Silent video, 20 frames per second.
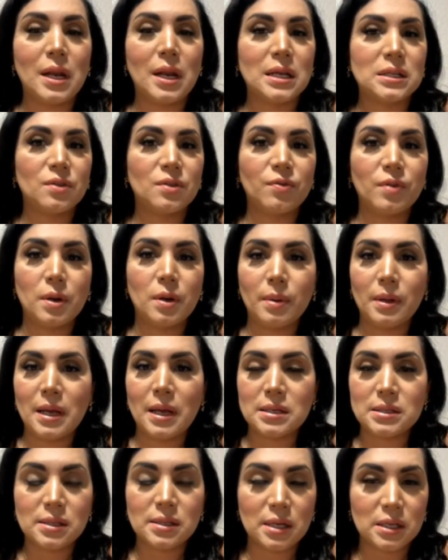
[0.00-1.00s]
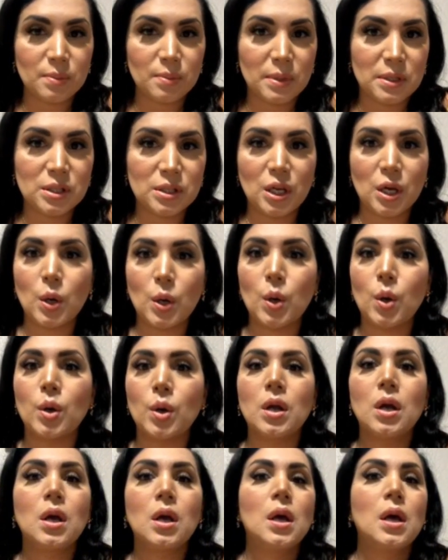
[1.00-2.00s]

de las enfermedades de transmisión,